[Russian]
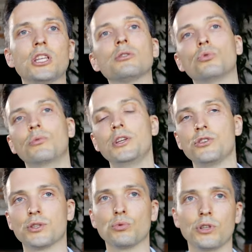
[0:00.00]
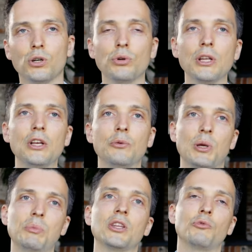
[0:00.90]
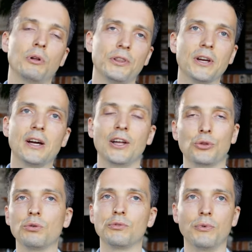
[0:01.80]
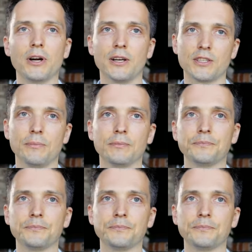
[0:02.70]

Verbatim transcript: этого увеличить свой доход примерно в полтора, а то и в два раза.